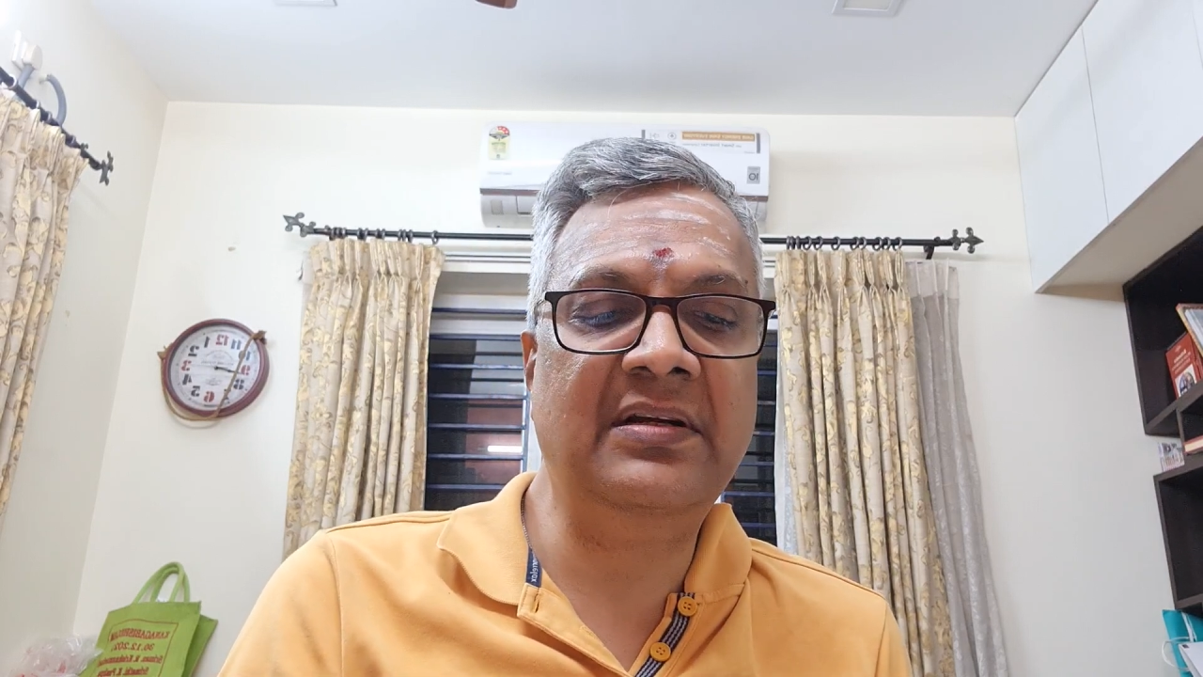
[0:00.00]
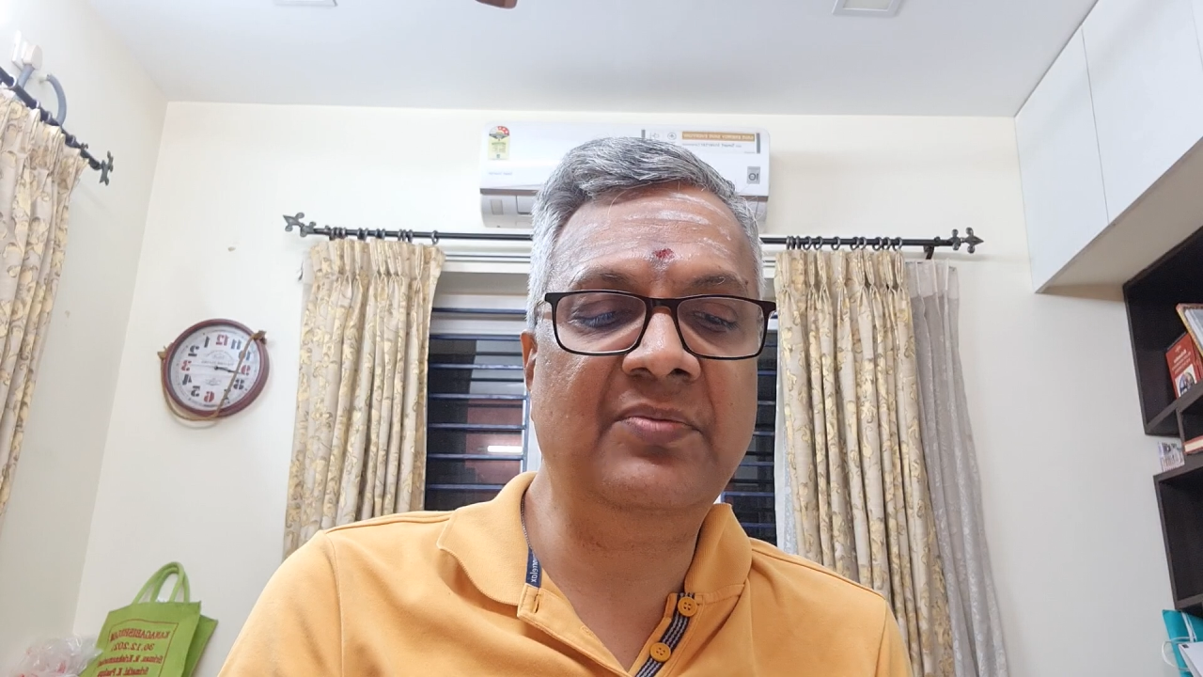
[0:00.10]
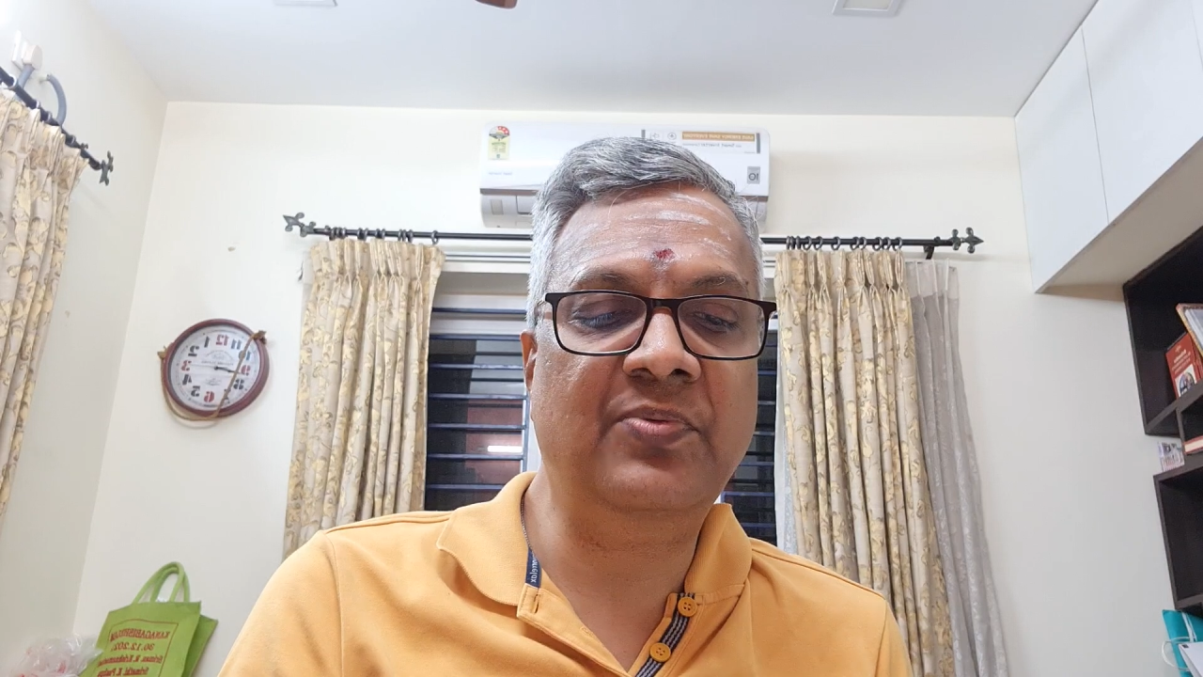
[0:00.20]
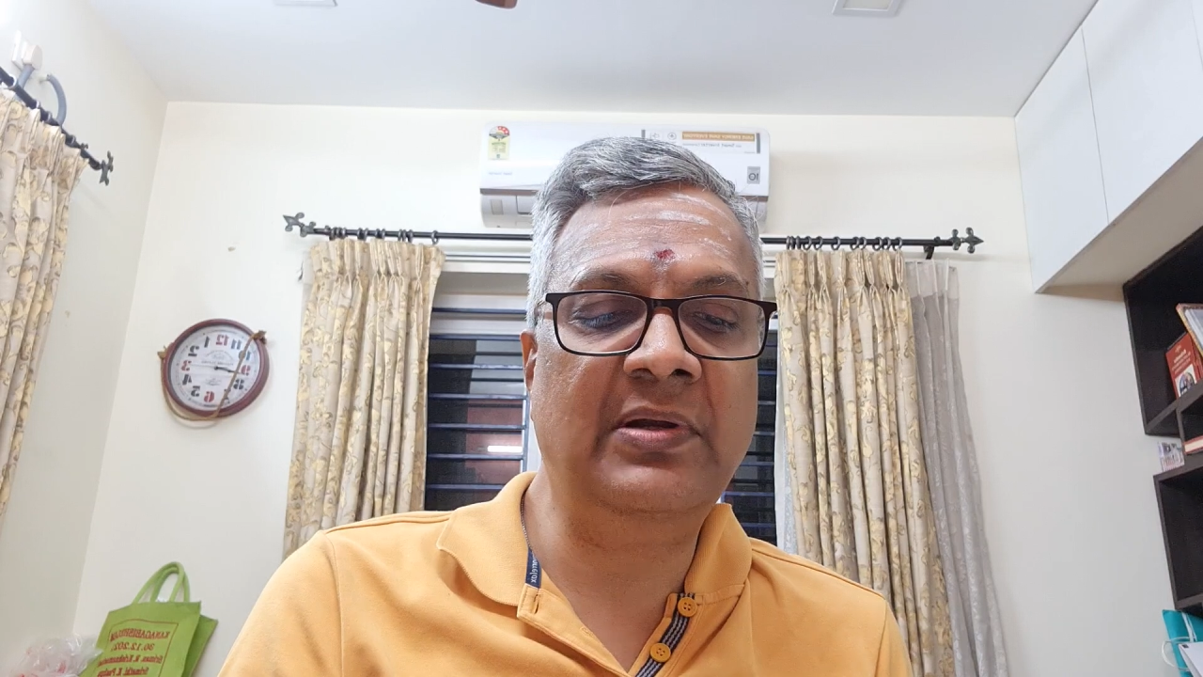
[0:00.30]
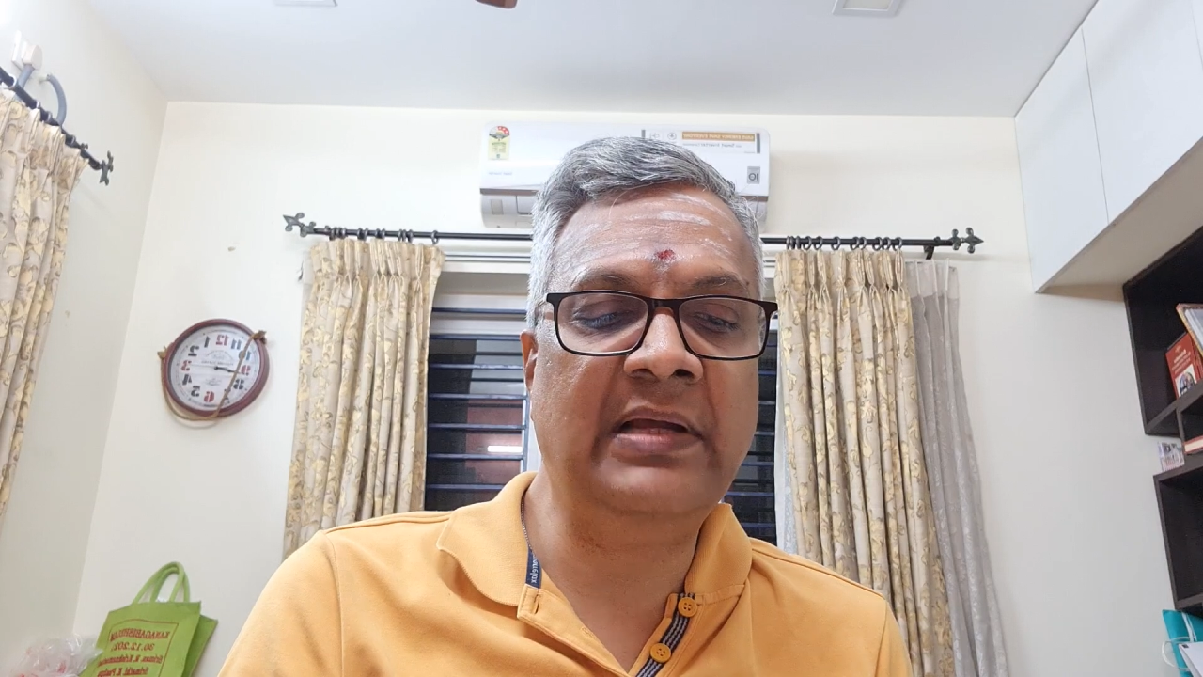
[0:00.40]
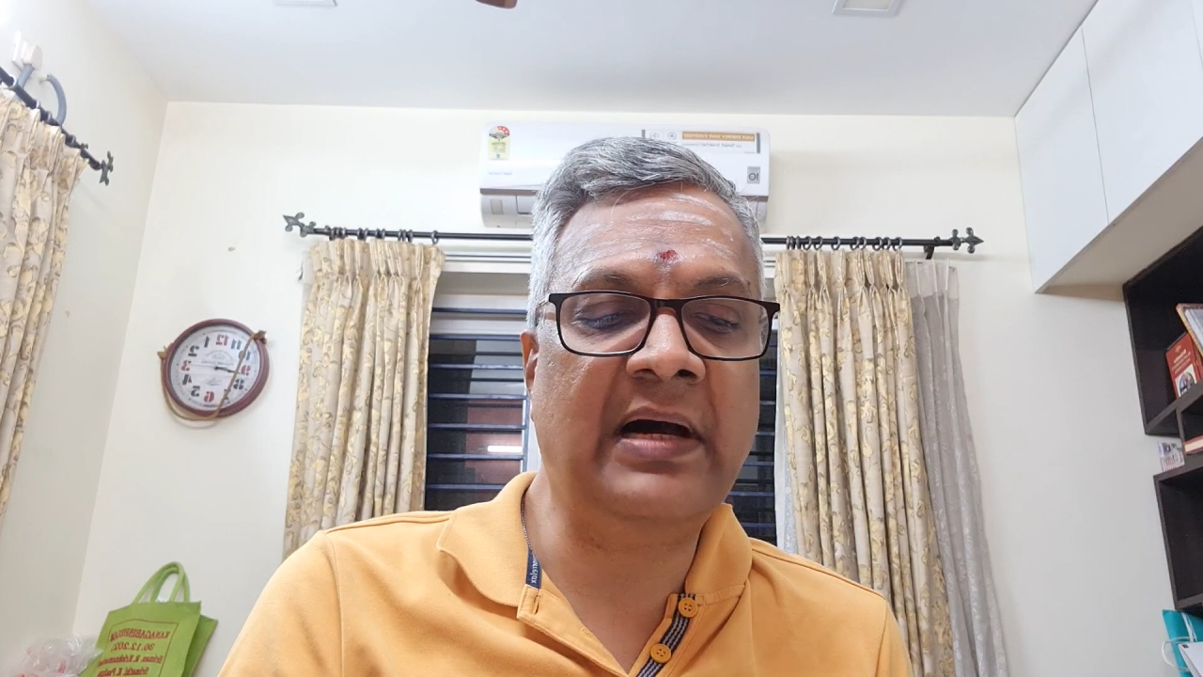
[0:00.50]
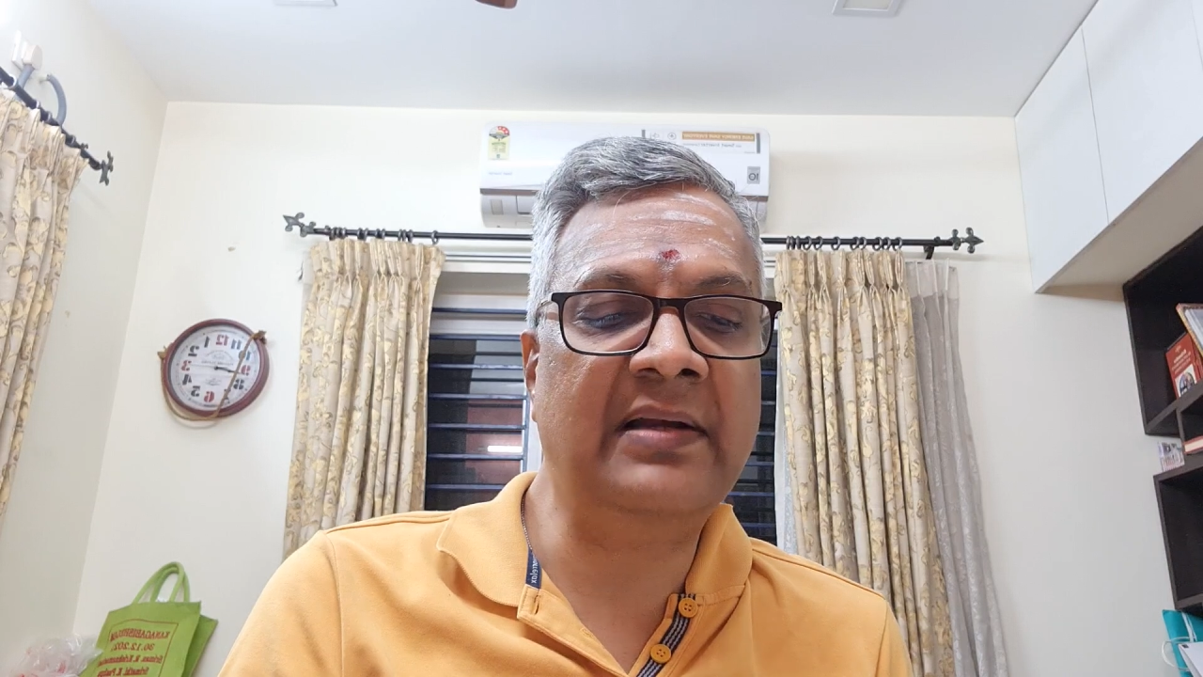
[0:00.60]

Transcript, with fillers: ஏழு புள்ளி